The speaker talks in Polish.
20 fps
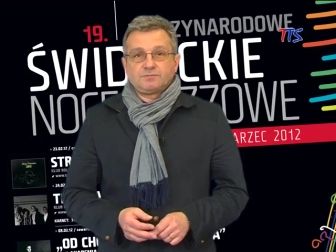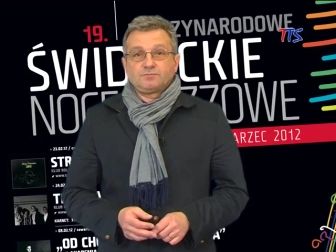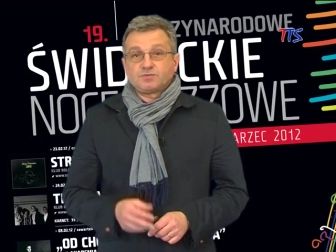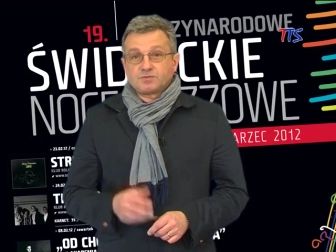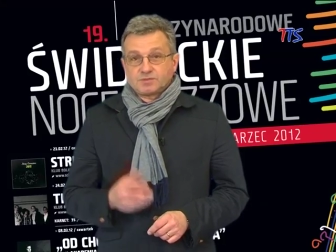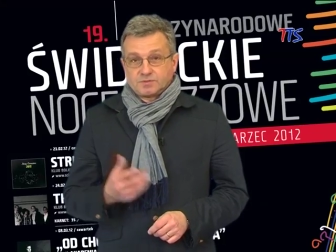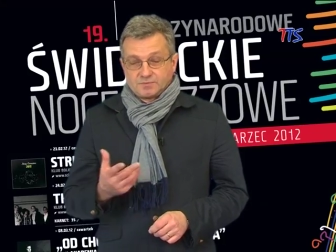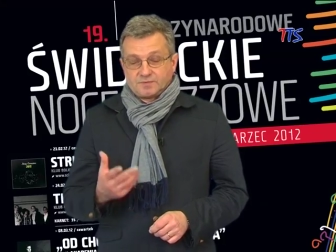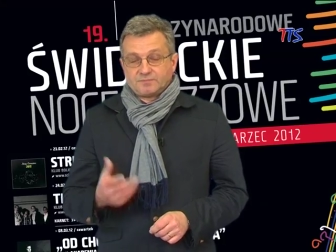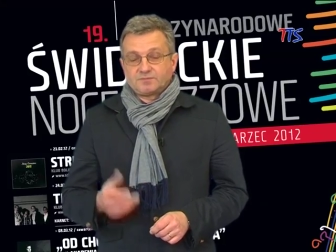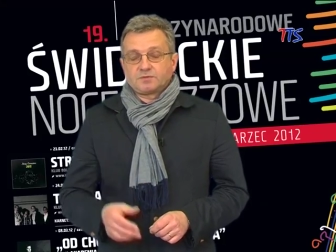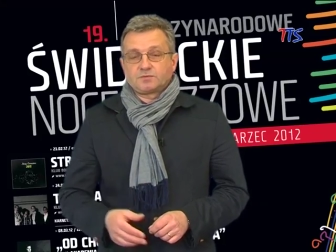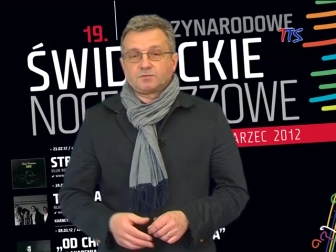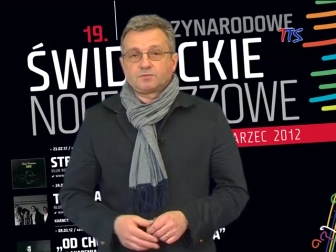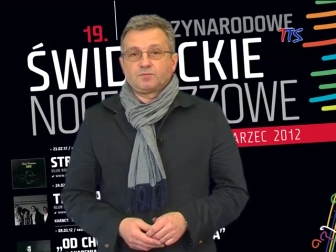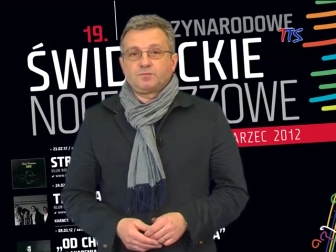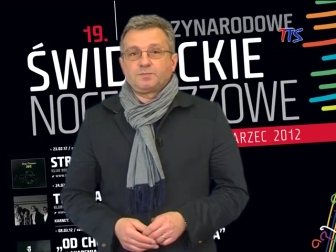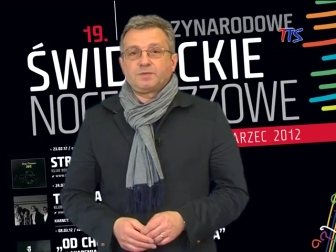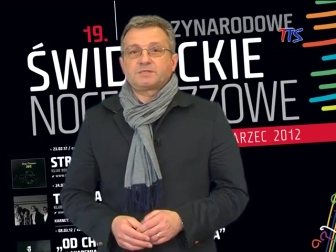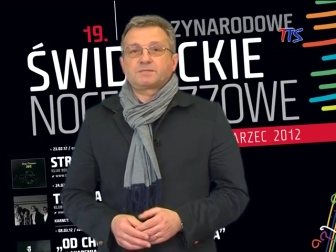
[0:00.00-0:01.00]
Muzeum Dawnego
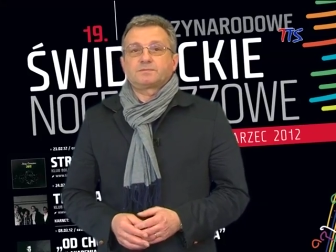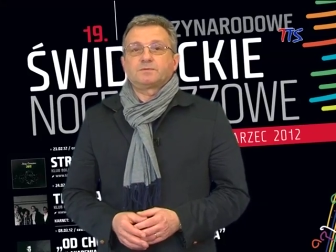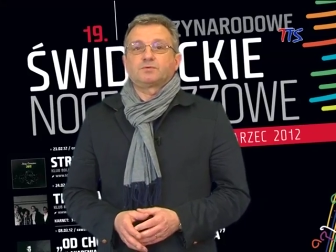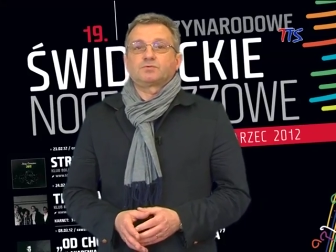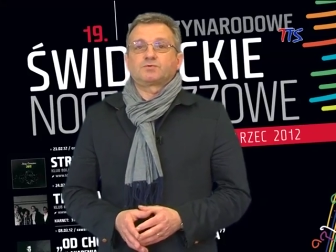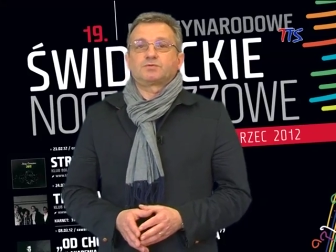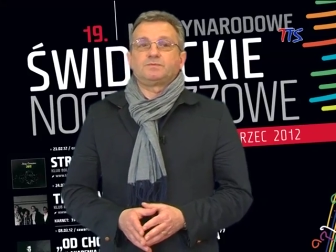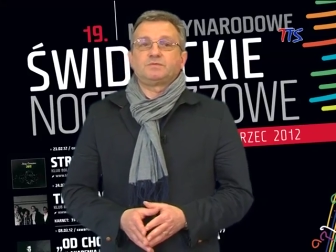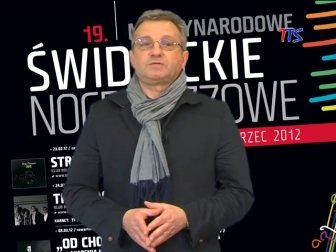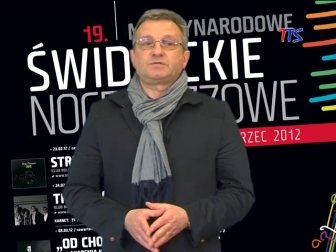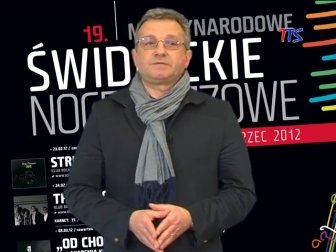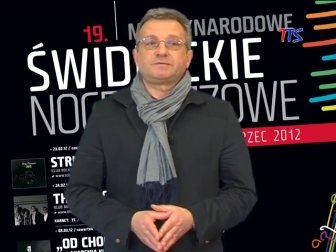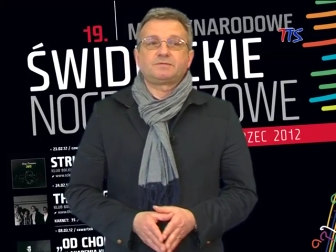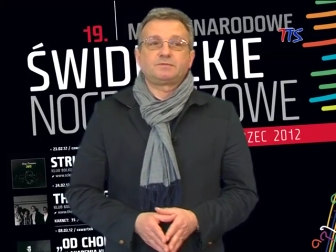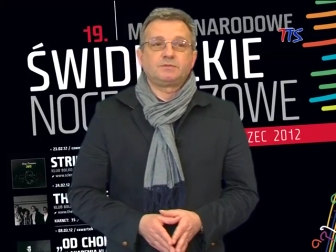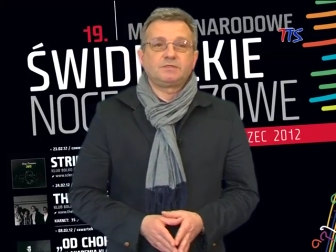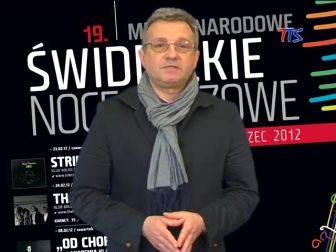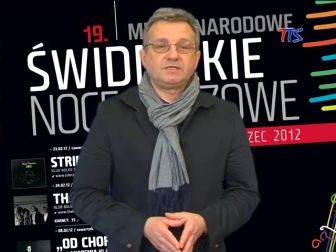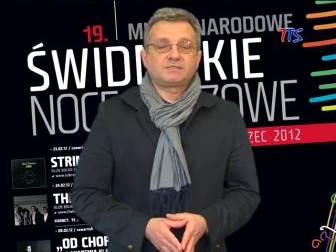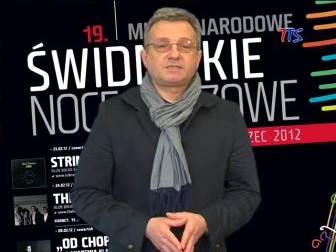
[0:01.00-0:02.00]
Kupiectwa oczywiście w
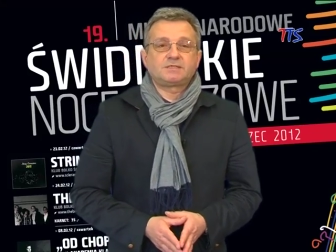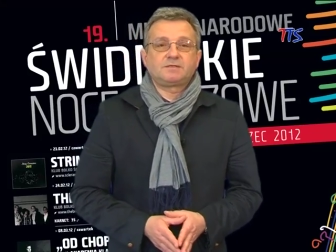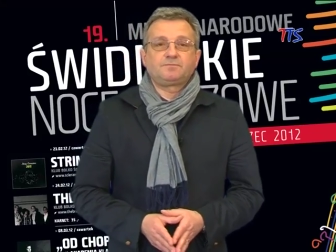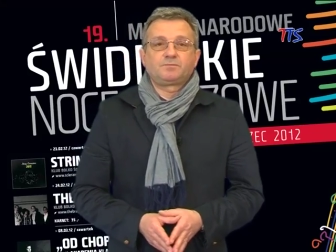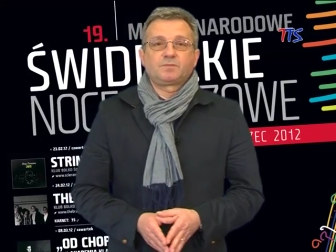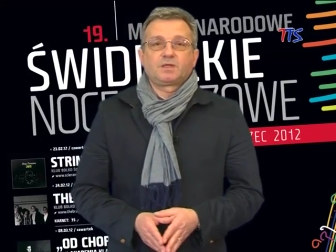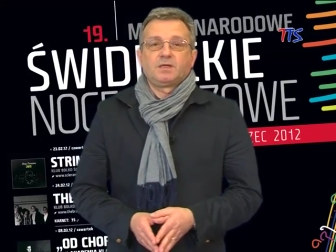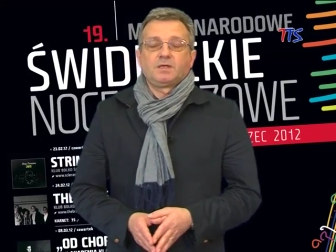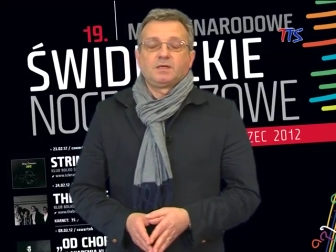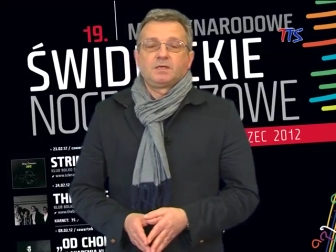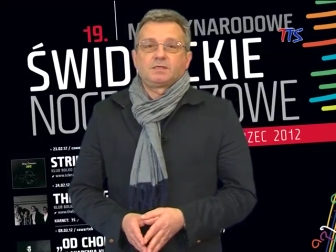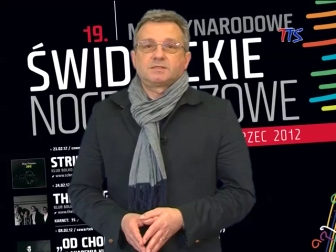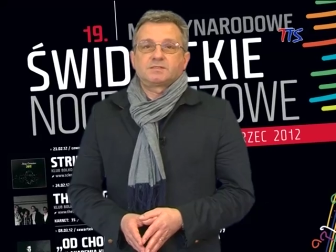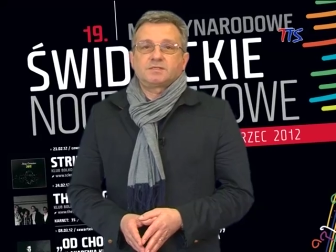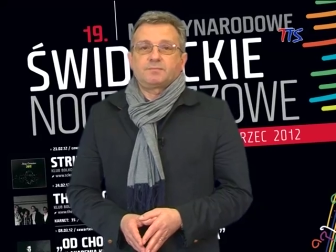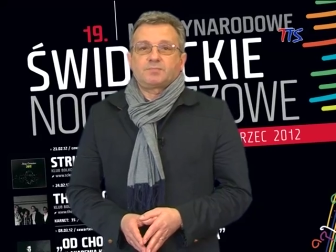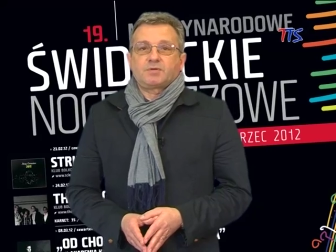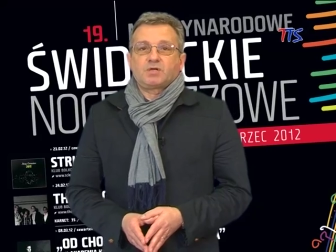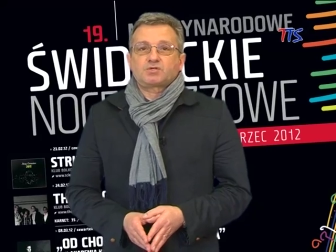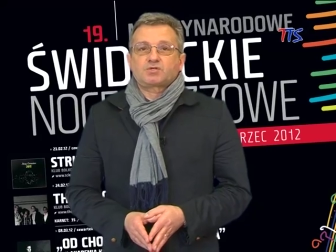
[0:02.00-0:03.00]
Świdnicy,
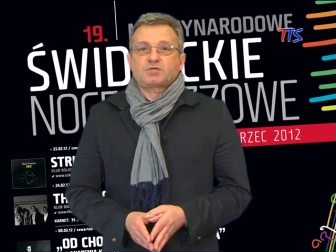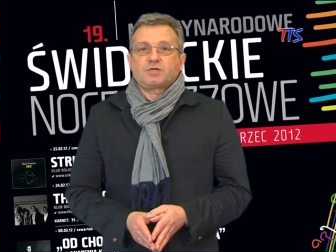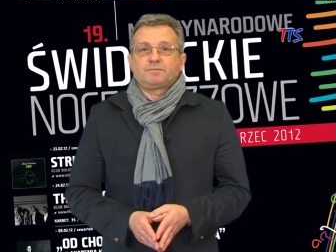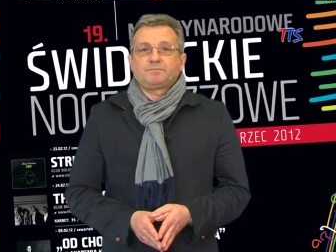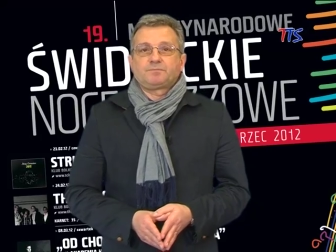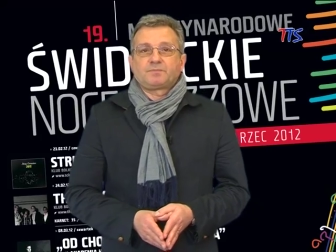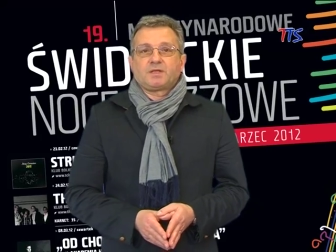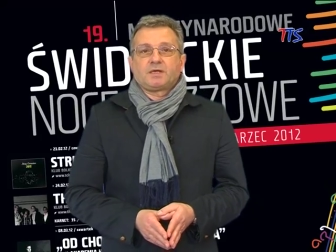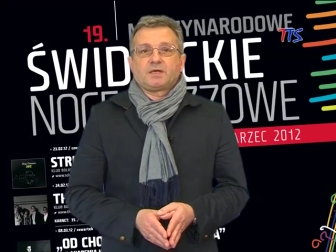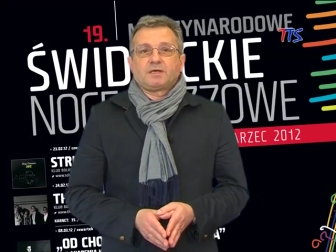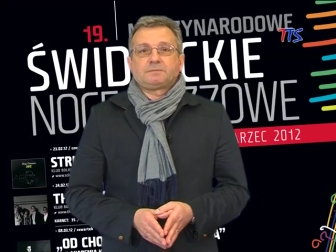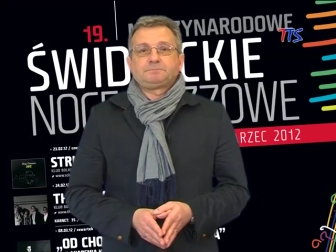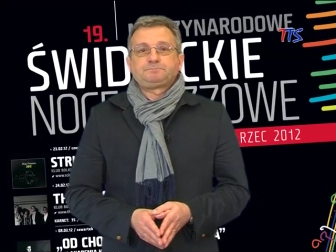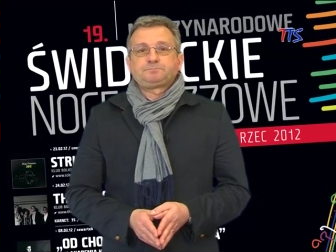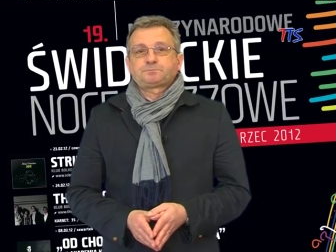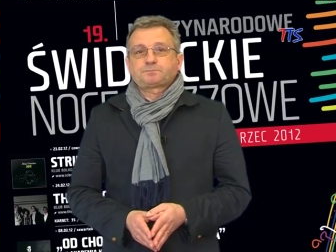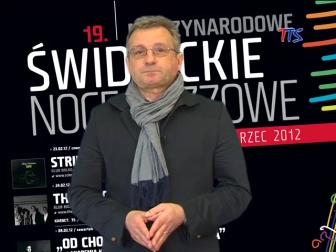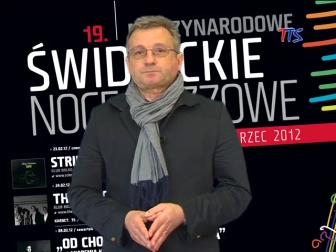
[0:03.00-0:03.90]
zapraszam na